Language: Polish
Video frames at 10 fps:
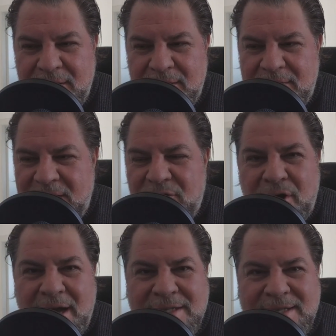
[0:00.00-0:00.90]
nie
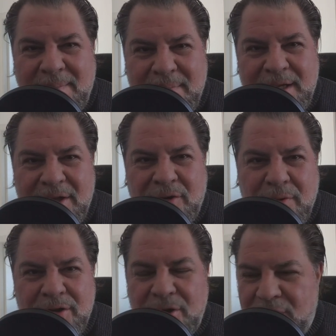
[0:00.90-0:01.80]
dorasta mi
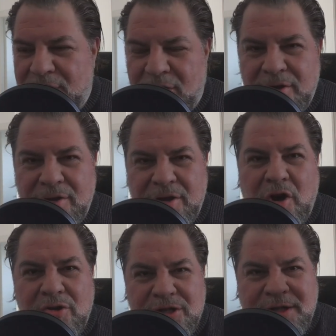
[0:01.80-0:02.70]
do, do, do, do
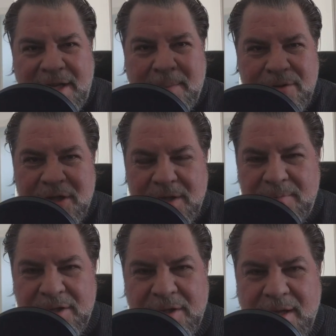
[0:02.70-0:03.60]
kostek, przy,
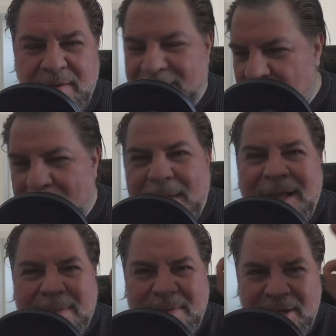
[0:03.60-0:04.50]
przy, nawet do
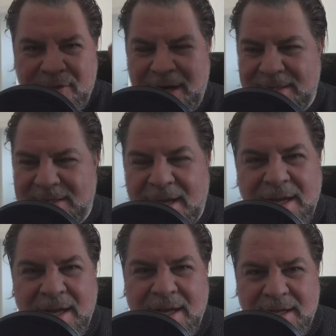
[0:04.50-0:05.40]
pięt nie dorasta
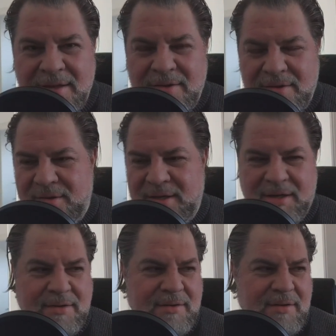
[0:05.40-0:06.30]
do, do
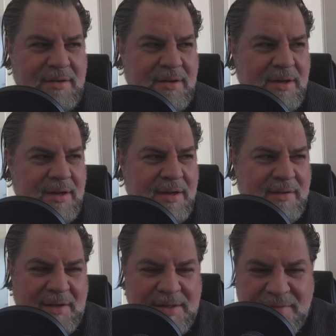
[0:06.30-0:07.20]
tego. No.
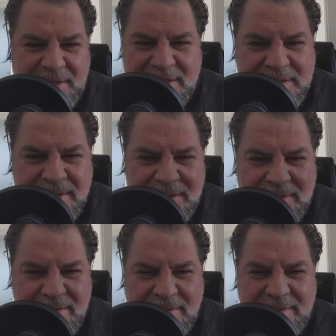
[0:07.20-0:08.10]
Więc, więc
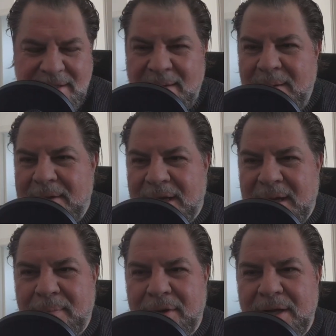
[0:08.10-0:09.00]
ja mam takie
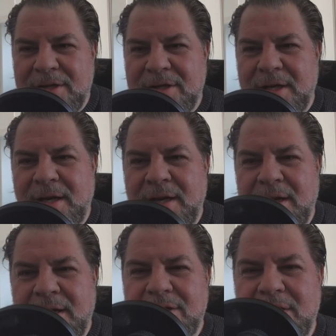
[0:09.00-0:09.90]
podejście,
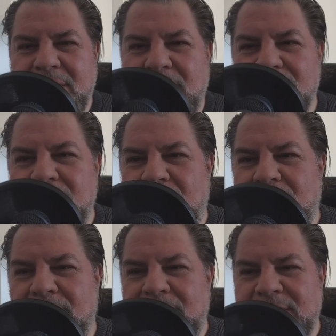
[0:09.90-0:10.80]
jeżeli chodzi
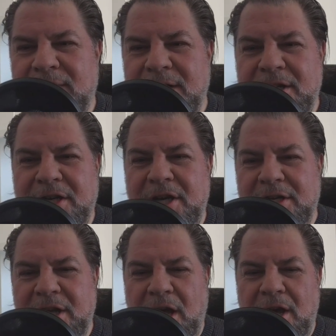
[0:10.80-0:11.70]
o tak zwanych
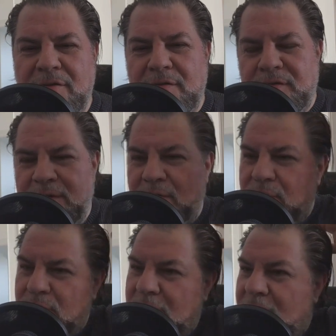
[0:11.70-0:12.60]
hejterów i w ogóle,